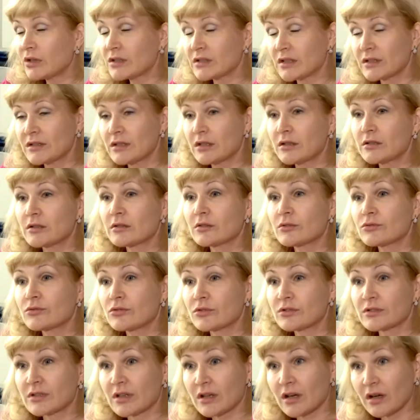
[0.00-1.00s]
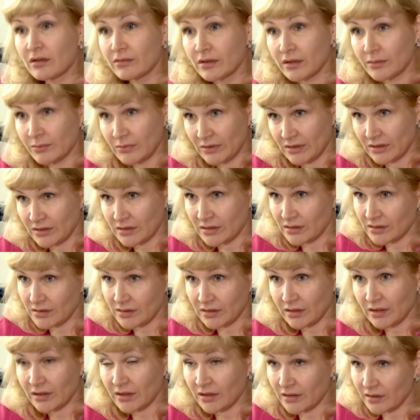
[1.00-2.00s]
за деятельностью страховых
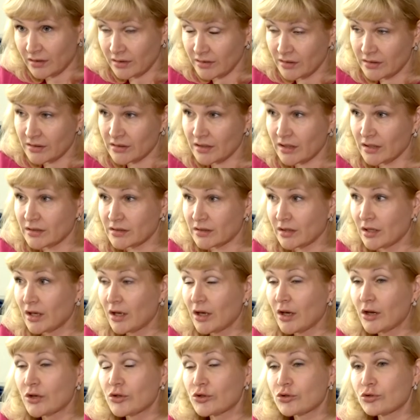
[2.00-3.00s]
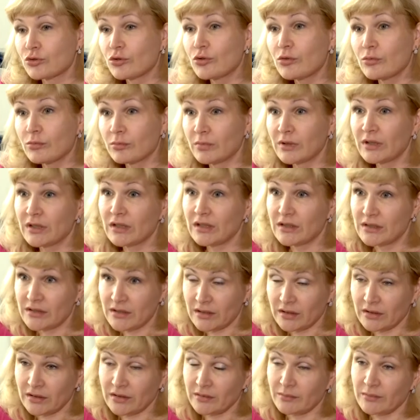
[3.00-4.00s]
медицинских организаций, что мы и
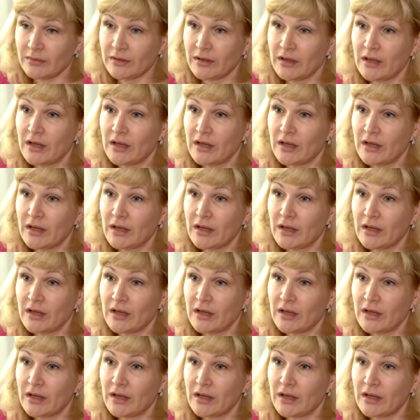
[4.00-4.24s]
делаем.